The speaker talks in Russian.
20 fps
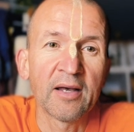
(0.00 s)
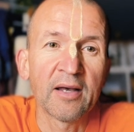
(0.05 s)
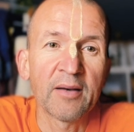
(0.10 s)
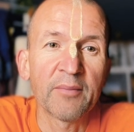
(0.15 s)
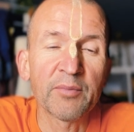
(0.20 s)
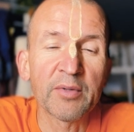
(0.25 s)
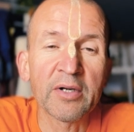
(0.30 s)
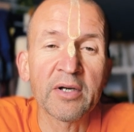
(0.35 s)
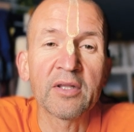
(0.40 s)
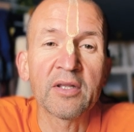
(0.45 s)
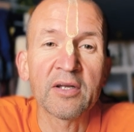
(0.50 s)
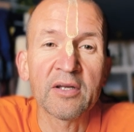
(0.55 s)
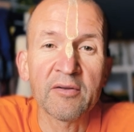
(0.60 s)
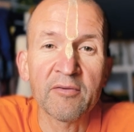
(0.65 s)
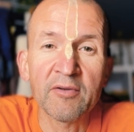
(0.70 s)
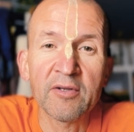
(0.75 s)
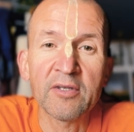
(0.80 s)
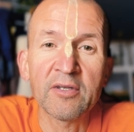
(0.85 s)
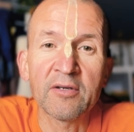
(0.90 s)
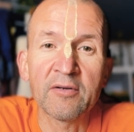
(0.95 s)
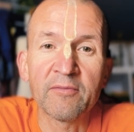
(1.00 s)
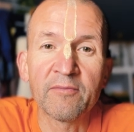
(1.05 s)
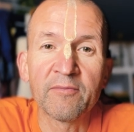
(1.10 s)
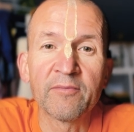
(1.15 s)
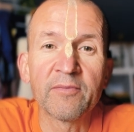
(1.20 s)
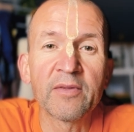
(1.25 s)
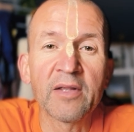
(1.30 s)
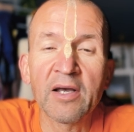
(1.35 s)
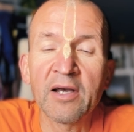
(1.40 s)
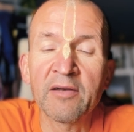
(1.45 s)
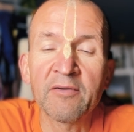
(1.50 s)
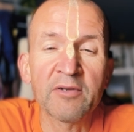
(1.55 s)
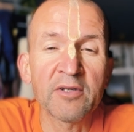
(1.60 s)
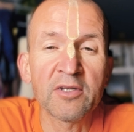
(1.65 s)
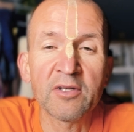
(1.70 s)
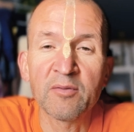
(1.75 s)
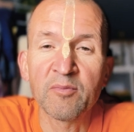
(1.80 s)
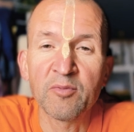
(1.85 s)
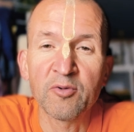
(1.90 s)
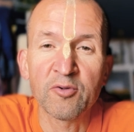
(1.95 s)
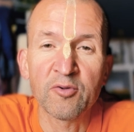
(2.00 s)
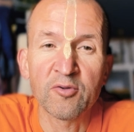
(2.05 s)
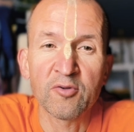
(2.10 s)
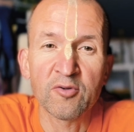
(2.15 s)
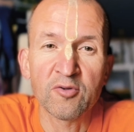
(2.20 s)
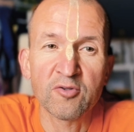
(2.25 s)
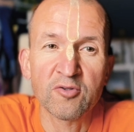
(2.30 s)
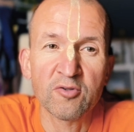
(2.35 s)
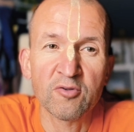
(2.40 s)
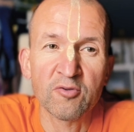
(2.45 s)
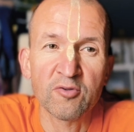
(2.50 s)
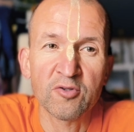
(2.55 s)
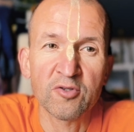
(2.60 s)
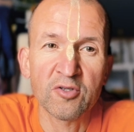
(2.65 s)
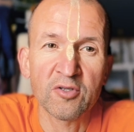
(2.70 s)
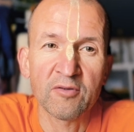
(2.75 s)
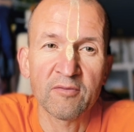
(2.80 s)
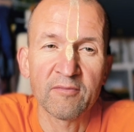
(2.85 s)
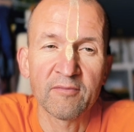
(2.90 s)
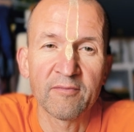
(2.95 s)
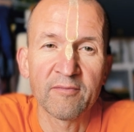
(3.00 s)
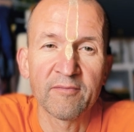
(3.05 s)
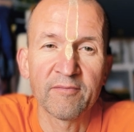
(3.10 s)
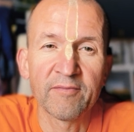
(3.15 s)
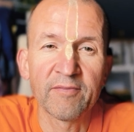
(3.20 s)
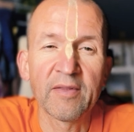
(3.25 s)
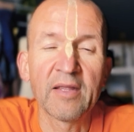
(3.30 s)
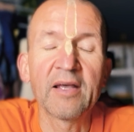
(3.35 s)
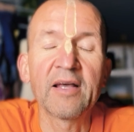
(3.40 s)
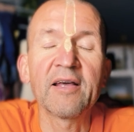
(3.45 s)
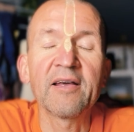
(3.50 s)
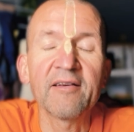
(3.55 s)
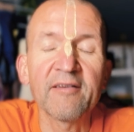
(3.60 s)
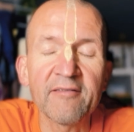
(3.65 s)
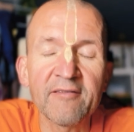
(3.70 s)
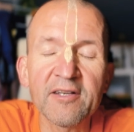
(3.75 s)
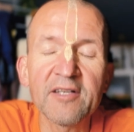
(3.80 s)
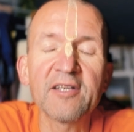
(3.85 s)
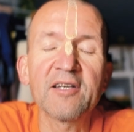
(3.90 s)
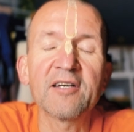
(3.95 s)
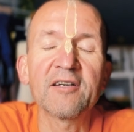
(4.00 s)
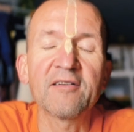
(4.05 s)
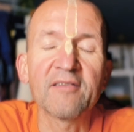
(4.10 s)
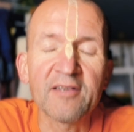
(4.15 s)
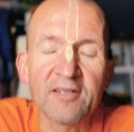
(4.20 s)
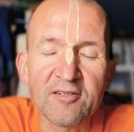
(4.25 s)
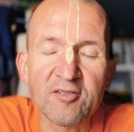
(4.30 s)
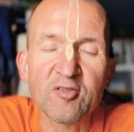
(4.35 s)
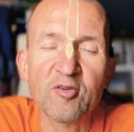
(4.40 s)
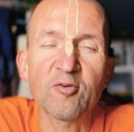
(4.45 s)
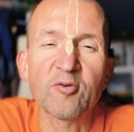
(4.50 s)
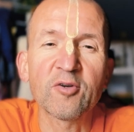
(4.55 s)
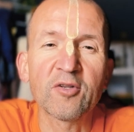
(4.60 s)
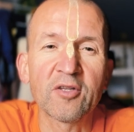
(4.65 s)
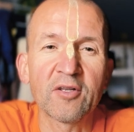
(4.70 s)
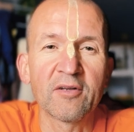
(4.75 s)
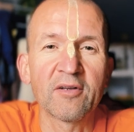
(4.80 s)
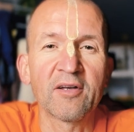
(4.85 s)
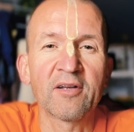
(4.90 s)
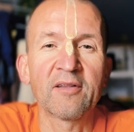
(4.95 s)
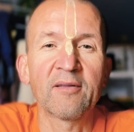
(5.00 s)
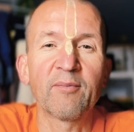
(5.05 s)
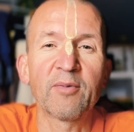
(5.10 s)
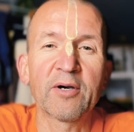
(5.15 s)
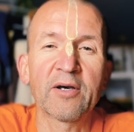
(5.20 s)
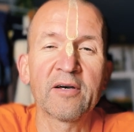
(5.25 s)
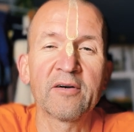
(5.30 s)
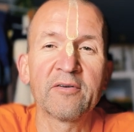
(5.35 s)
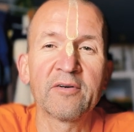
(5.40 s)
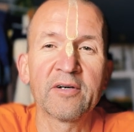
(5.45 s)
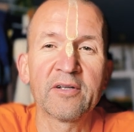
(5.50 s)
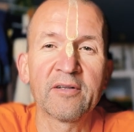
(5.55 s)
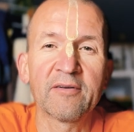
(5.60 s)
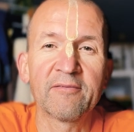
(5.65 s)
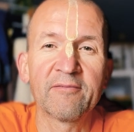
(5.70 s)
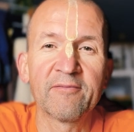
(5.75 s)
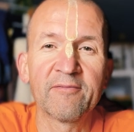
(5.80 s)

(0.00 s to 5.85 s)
Благодаря Авидии, Авидия будет уничтожена. Видия исходит от Бхагавана.